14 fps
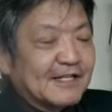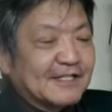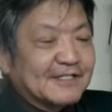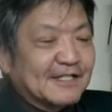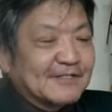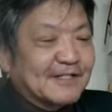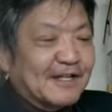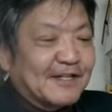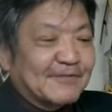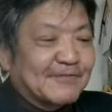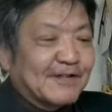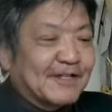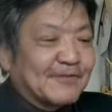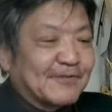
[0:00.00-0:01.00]
ですね、伝えて
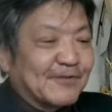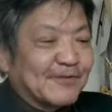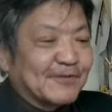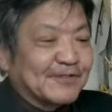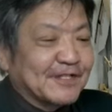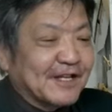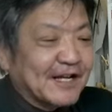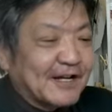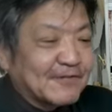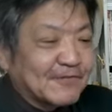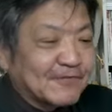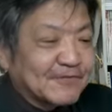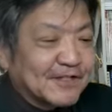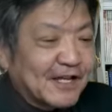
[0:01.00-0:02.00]
くれているということですね、
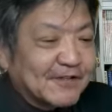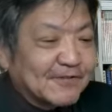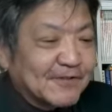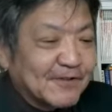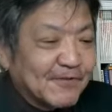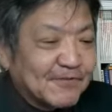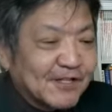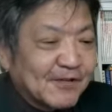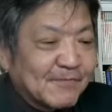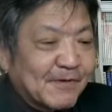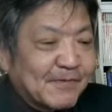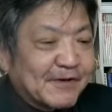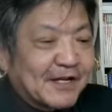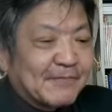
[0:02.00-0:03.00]
韓国在住日本人
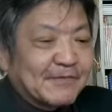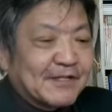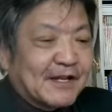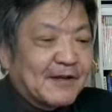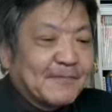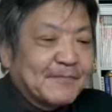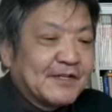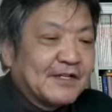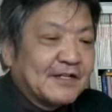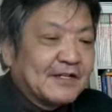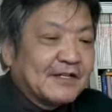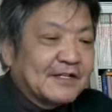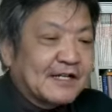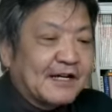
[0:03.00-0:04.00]
ママが見た
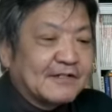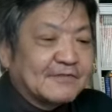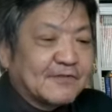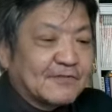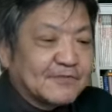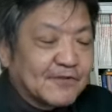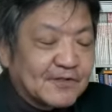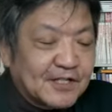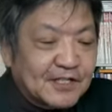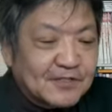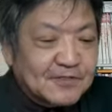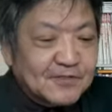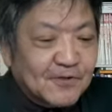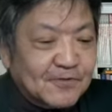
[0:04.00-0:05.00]
韓国の
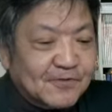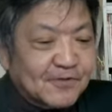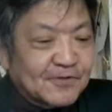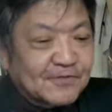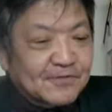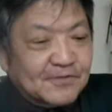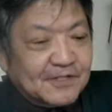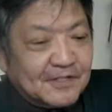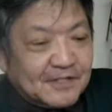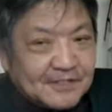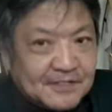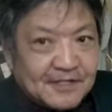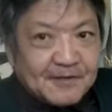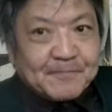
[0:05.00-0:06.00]
実像ということで
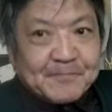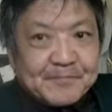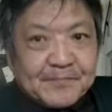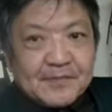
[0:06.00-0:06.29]
ですね、